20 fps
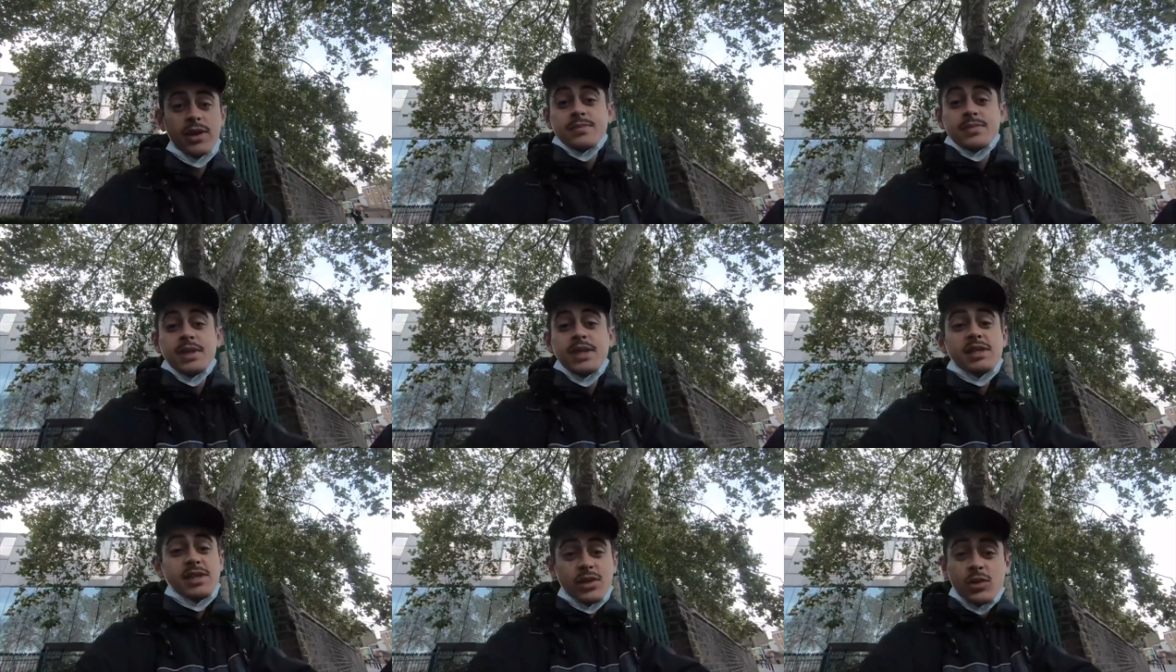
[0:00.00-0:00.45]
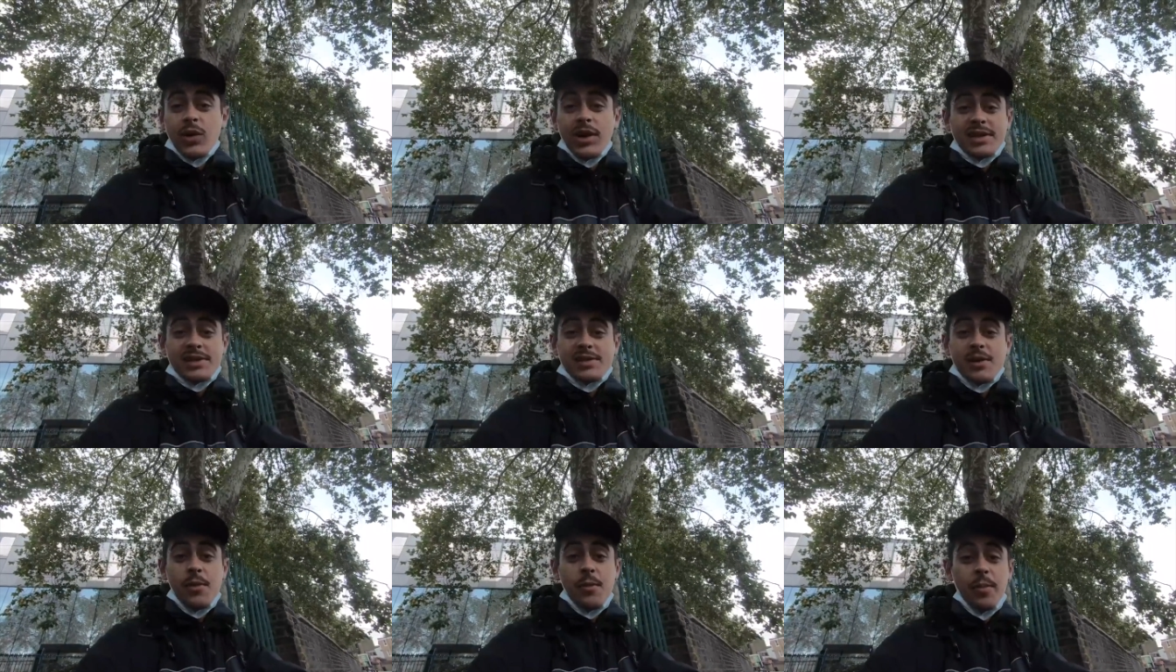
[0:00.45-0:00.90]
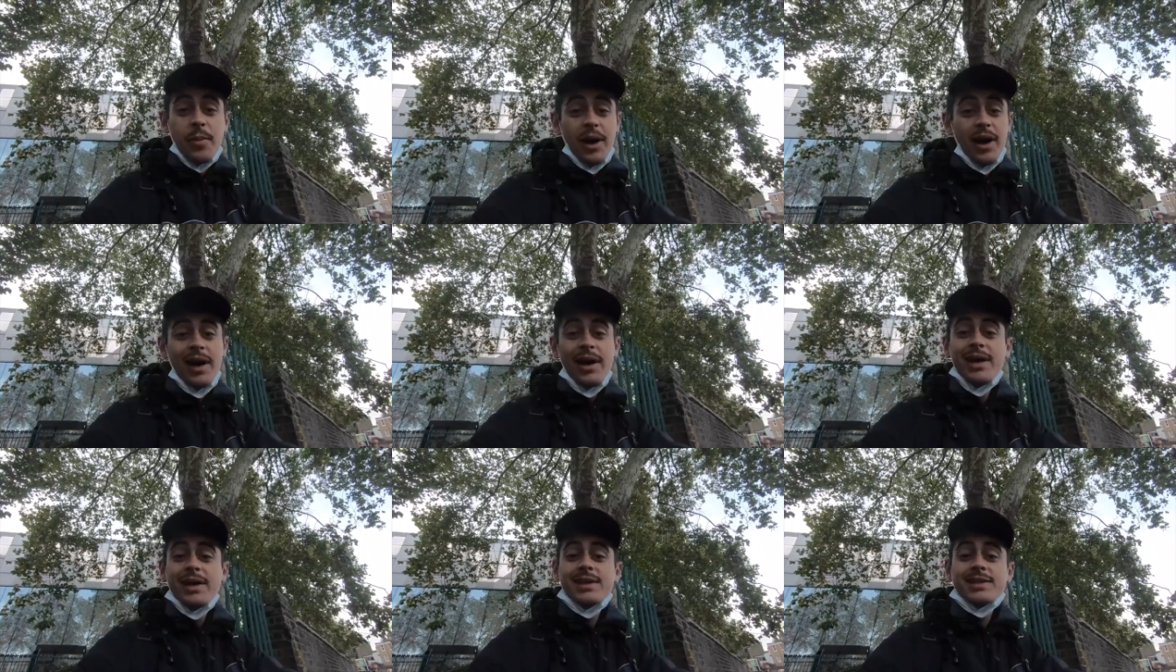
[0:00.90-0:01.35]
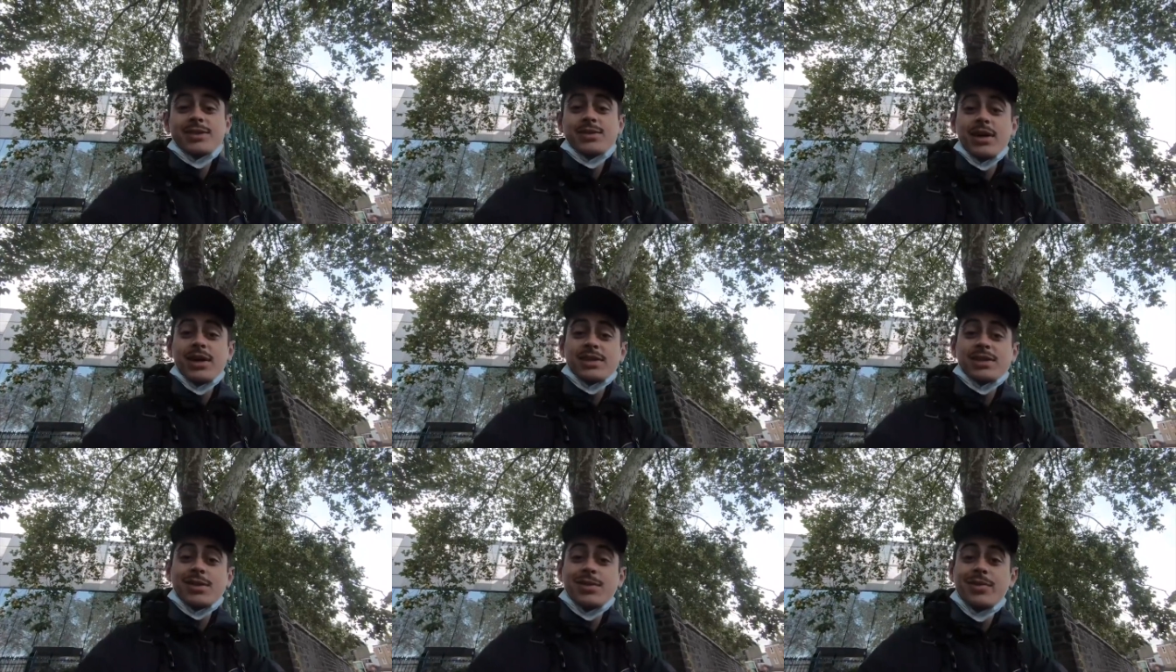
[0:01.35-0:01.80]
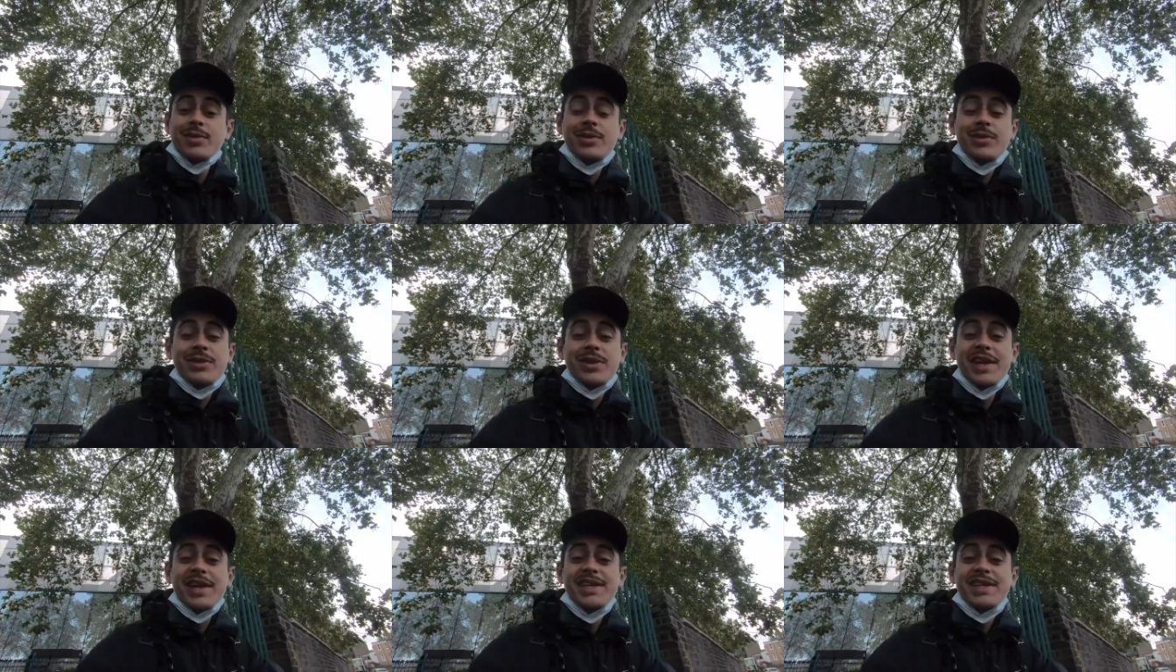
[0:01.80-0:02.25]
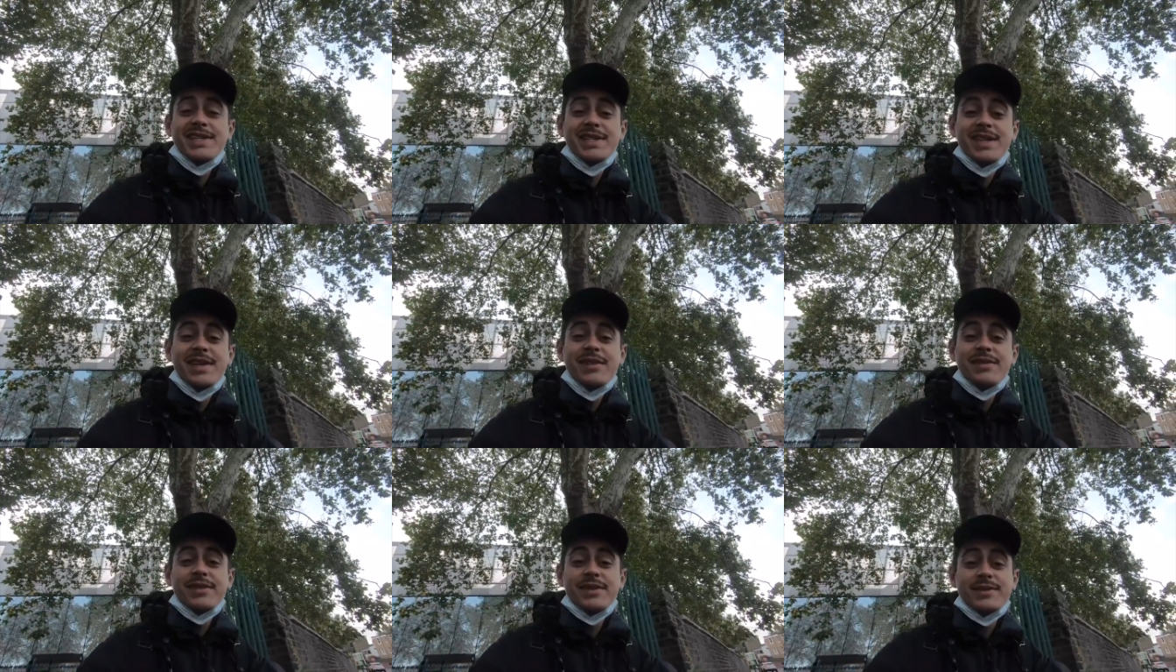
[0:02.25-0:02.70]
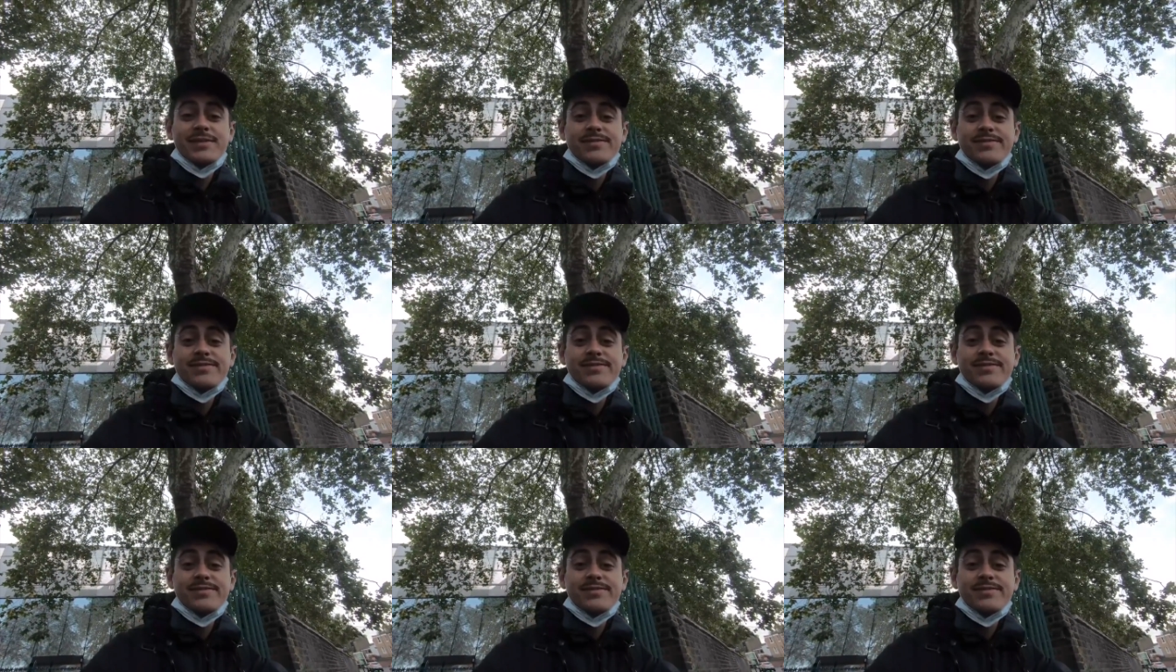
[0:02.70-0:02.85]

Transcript: Que situação pai, é situação muito triste, né, velho?